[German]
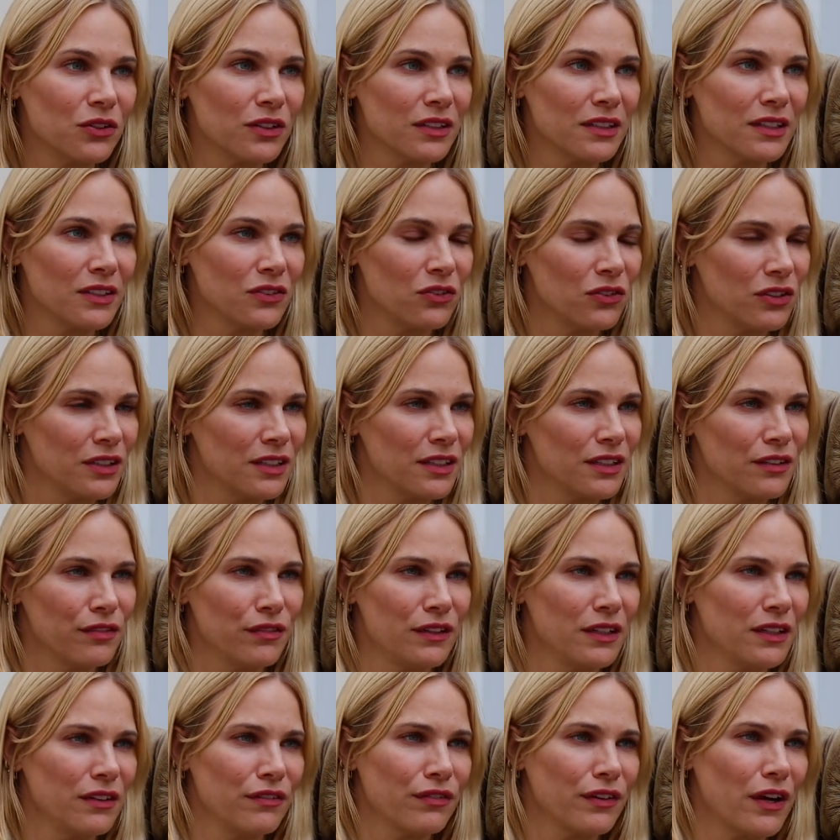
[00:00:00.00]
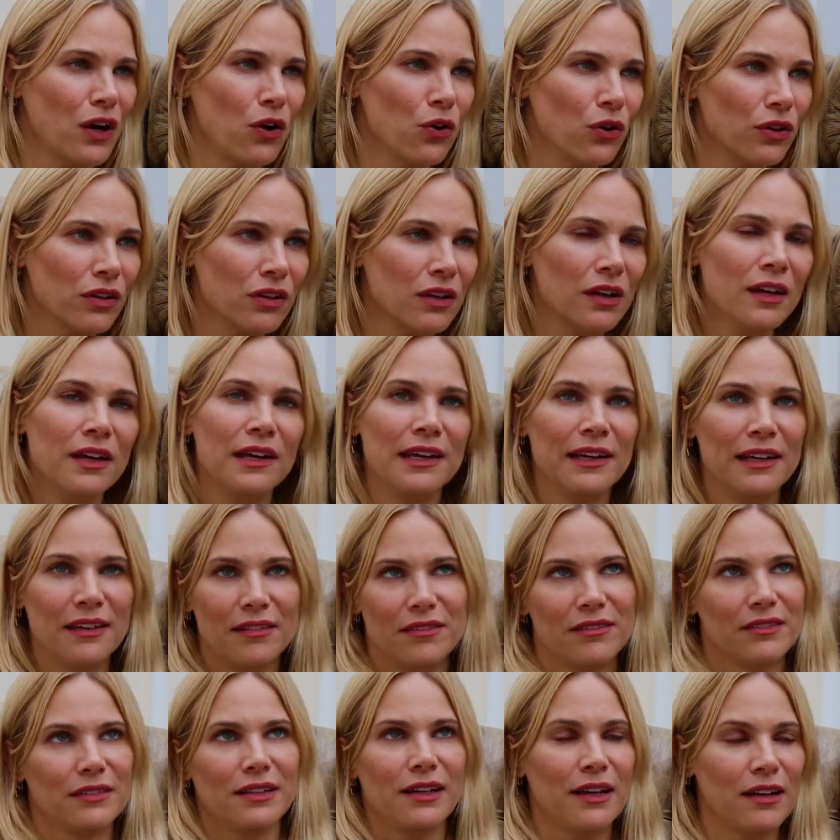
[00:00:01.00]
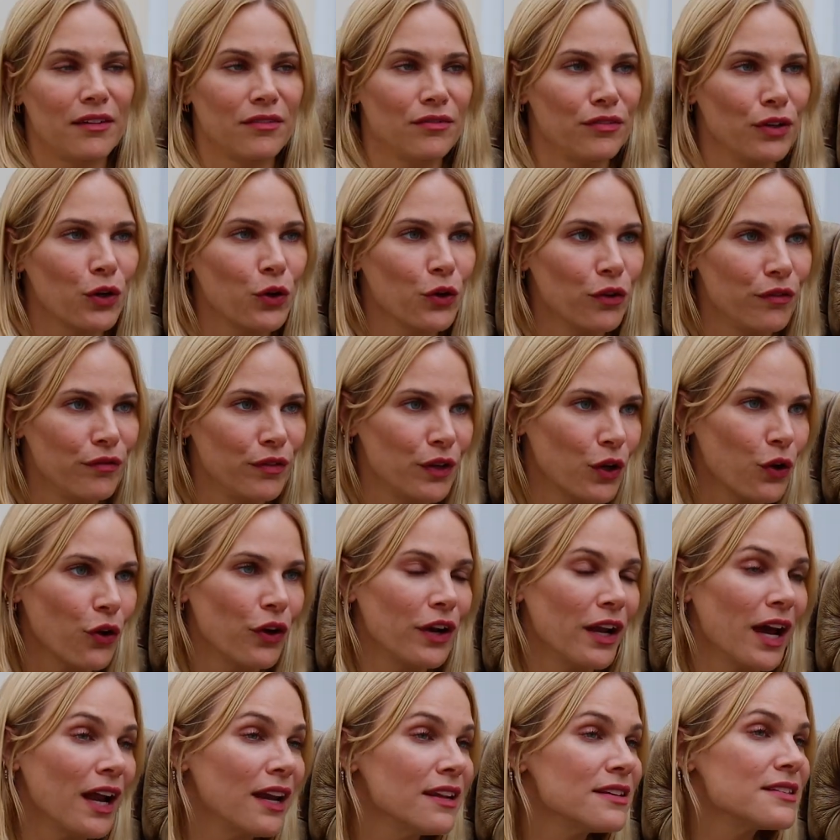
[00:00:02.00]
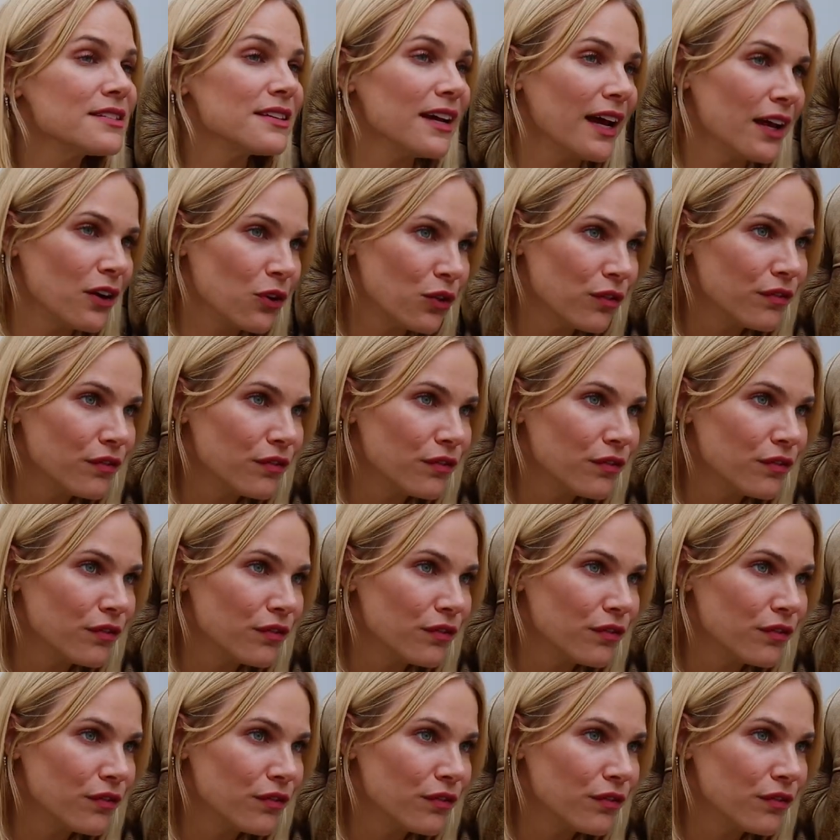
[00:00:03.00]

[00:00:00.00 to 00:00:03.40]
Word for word: Und, und ich finde, Frauen, ja, wir, wir können alles sein.